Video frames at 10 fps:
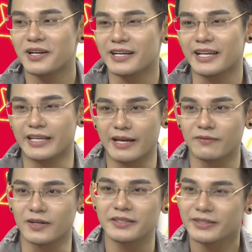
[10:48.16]
trailer này thì
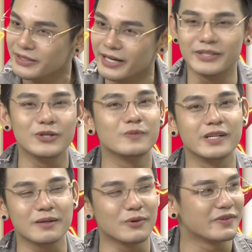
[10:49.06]
em vẫn chưa hình
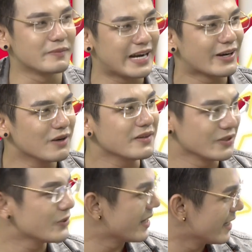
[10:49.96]
dung được cái bộ phim mình đang nói về
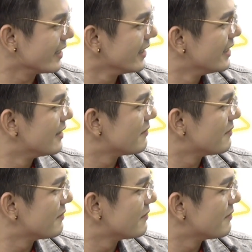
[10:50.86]
chủ đề gì.